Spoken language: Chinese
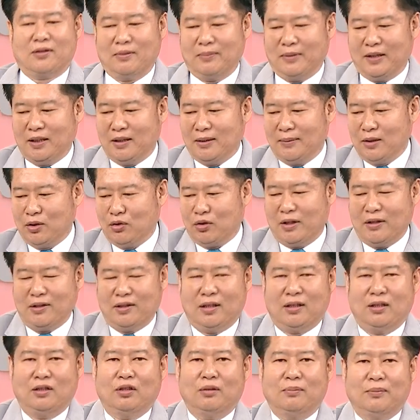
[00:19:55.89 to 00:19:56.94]
师每天在那边赚
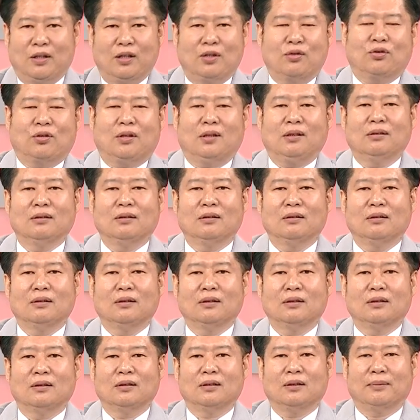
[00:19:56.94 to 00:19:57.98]
钱你都没有赚，
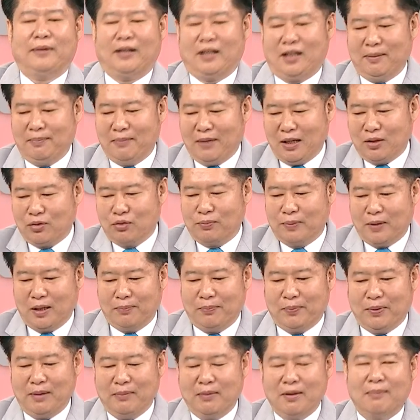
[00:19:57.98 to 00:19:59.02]
每天买股票
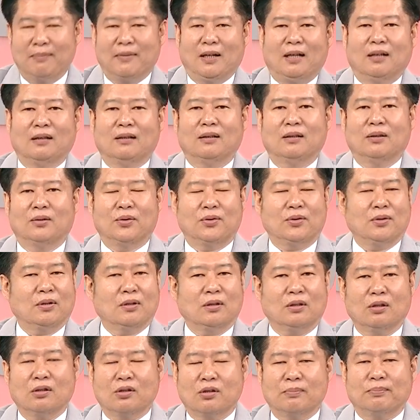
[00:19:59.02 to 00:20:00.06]
拼命买，我觉得
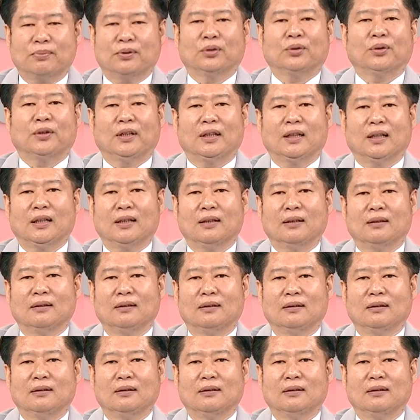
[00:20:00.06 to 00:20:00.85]
这都是不对的